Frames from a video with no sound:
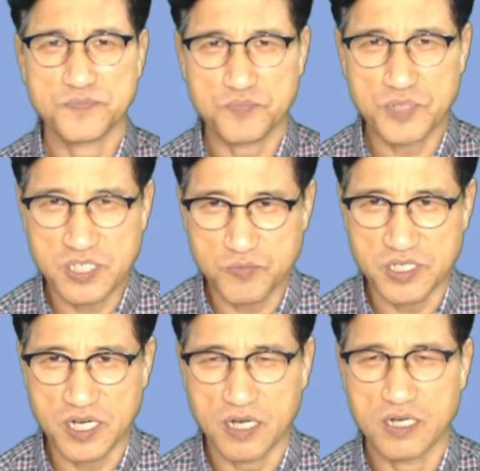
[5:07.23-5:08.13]

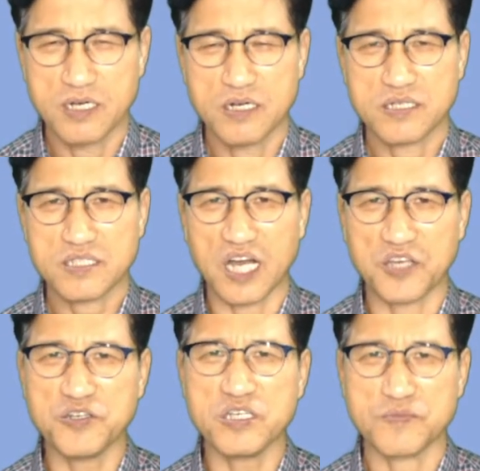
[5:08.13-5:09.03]
믿음이냐?
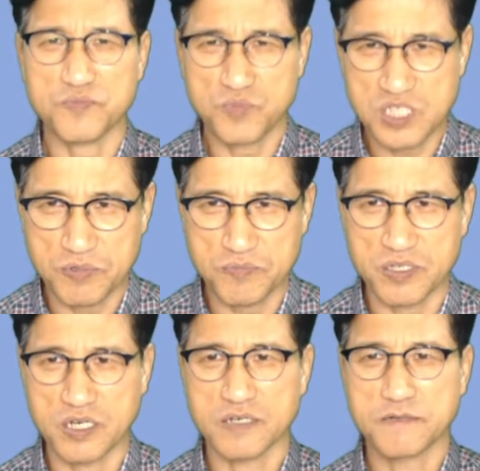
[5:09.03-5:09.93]
당연히
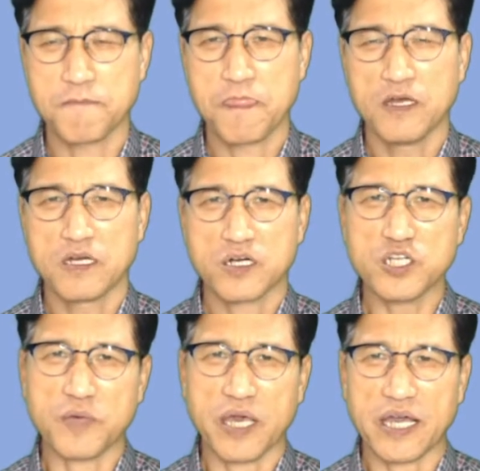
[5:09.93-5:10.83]
믿음입니다.
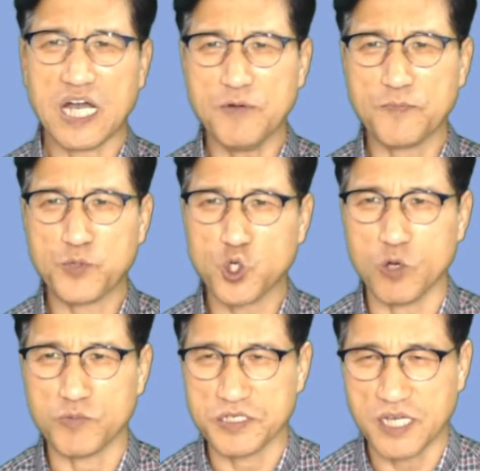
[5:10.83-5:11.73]
그럼 행함은 필요
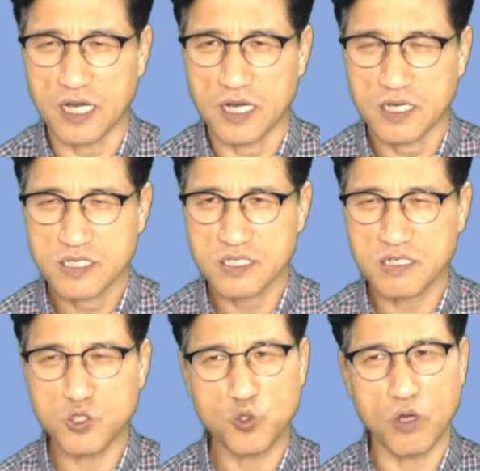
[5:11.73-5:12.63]
없느냐?
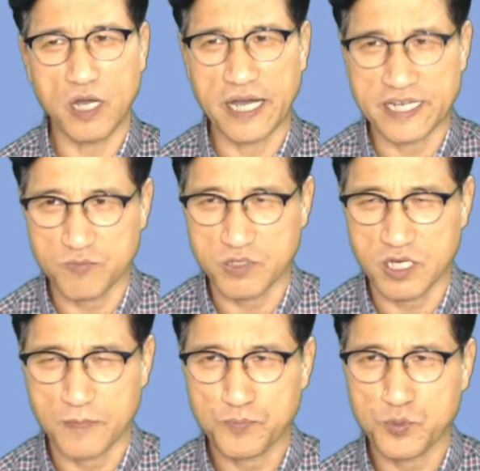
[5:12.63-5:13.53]
이것도
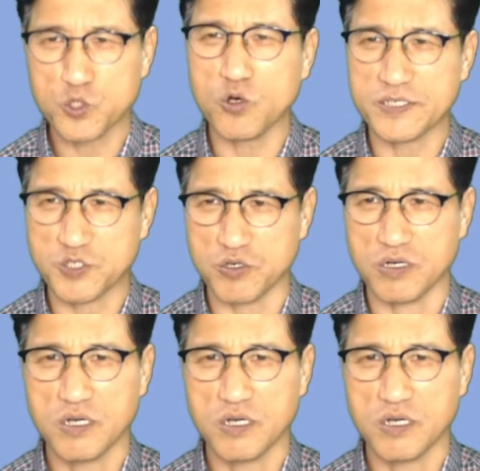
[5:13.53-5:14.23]
아닙니다. 필요하지요.